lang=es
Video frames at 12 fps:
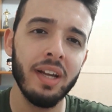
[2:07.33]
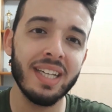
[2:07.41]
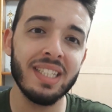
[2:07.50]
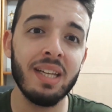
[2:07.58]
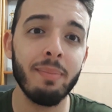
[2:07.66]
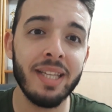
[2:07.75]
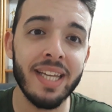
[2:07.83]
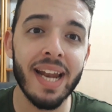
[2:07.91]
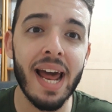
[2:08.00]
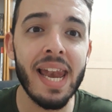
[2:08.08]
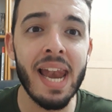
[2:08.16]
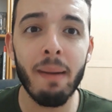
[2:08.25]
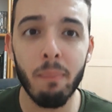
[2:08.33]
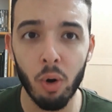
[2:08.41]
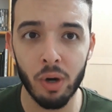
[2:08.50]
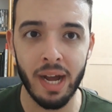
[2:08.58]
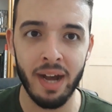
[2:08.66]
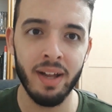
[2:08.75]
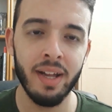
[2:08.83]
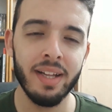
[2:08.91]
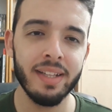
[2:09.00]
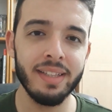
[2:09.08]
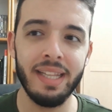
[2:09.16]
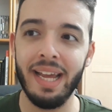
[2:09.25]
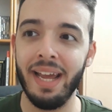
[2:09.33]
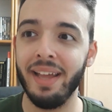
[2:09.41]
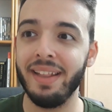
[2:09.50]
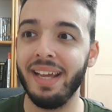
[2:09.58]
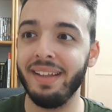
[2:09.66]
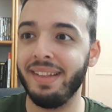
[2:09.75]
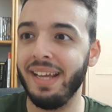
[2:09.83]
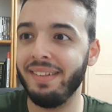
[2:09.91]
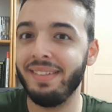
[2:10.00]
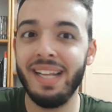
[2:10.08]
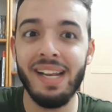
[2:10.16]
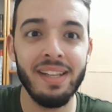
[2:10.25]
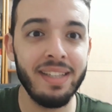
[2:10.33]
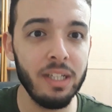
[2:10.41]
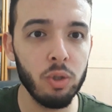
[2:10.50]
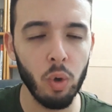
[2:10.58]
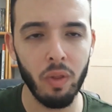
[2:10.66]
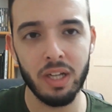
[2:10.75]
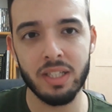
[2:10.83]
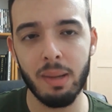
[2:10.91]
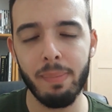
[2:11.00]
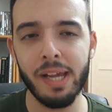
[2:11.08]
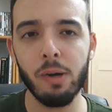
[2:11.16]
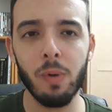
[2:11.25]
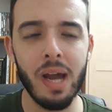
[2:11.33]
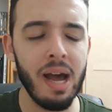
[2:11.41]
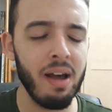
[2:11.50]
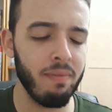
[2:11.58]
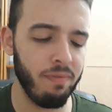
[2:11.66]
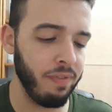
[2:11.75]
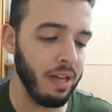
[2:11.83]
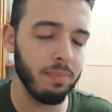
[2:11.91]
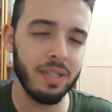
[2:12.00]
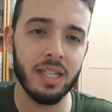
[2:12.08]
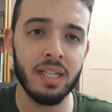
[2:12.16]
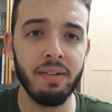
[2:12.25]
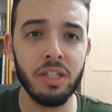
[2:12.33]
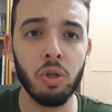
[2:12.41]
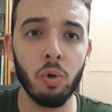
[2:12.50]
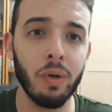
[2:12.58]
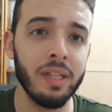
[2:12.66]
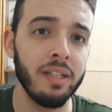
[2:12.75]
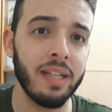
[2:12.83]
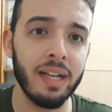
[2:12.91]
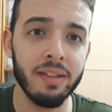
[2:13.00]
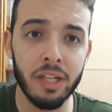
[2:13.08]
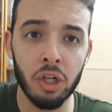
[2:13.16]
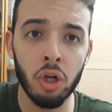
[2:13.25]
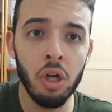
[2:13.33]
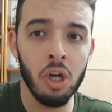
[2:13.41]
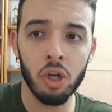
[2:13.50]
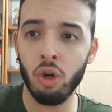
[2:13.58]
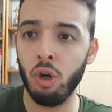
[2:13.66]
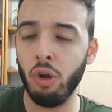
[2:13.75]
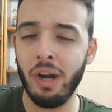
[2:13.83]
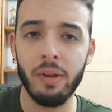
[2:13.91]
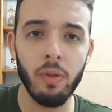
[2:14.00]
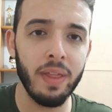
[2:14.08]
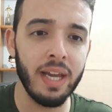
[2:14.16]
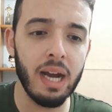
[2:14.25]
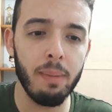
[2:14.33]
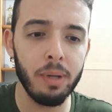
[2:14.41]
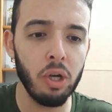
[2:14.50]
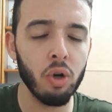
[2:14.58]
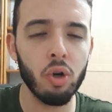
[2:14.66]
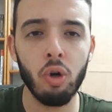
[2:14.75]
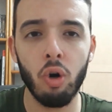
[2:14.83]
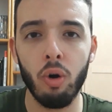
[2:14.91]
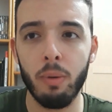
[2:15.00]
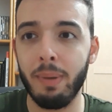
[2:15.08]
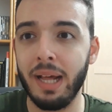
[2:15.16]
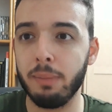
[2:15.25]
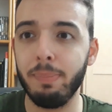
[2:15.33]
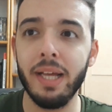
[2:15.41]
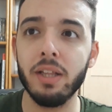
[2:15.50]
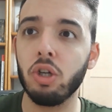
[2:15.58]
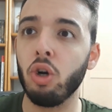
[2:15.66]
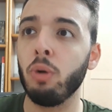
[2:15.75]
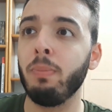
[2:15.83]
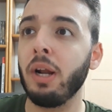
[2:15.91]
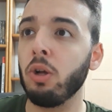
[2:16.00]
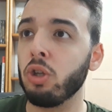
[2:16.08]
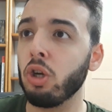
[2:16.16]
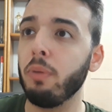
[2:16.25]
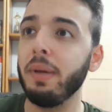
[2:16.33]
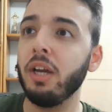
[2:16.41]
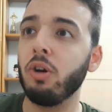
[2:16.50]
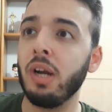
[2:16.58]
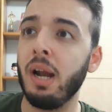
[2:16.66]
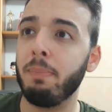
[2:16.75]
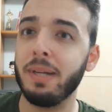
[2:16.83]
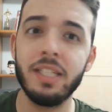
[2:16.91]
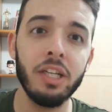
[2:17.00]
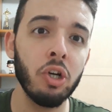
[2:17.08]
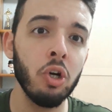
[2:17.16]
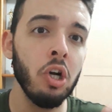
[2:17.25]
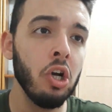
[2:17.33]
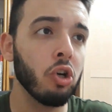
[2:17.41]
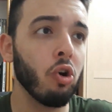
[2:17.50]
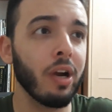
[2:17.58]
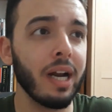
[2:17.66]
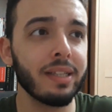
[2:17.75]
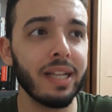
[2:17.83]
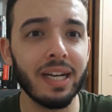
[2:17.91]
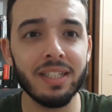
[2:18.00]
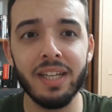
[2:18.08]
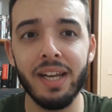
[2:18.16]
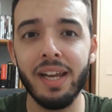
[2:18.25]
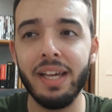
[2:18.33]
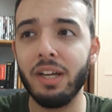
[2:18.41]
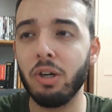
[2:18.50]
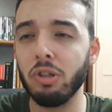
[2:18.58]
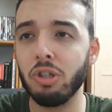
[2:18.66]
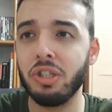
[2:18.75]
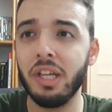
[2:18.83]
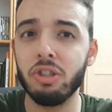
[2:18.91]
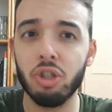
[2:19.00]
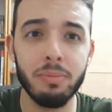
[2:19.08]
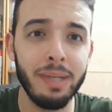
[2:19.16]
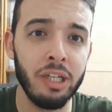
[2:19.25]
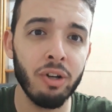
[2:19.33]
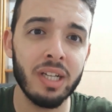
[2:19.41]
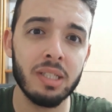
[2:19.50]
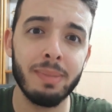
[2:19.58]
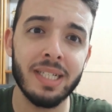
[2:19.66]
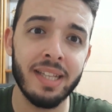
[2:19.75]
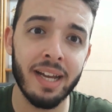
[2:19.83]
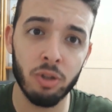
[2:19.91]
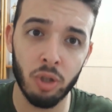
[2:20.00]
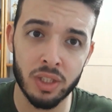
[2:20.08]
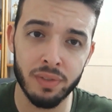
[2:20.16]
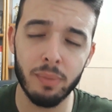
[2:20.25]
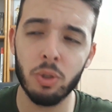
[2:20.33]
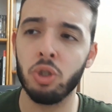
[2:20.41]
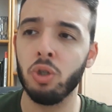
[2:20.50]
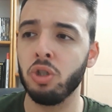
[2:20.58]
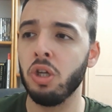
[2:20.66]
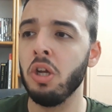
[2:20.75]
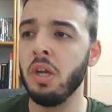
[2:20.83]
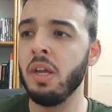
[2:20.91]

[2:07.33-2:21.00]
Que se me llena la boca del título de esta película, film ya sabéis con Quentin Tarantino, con Leonardo DiCaprio, con Brad Pitt, con Margot Robbie, con Al Pacino, con Carter Russell y con 200 millones más de actores famosos.